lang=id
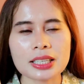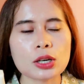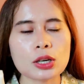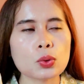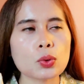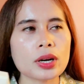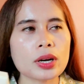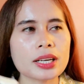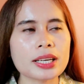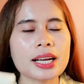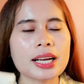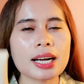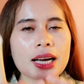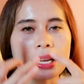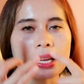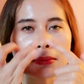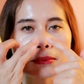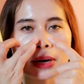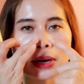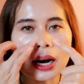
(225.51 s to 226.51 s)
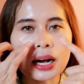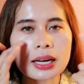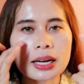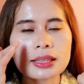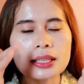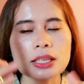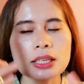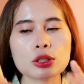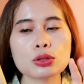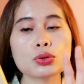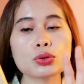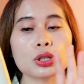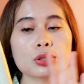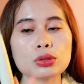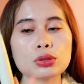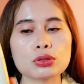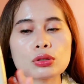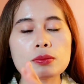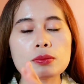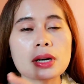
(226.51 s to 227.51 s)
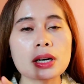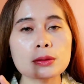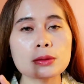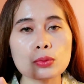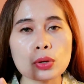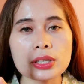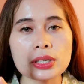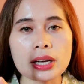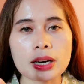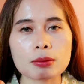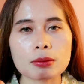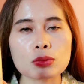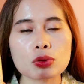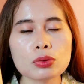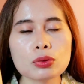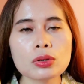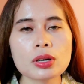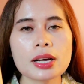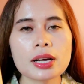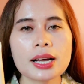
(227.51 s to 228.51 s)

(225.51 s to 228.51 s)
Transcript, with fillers: yang kulitnya kering banget, ini juga cocok banget buat kamu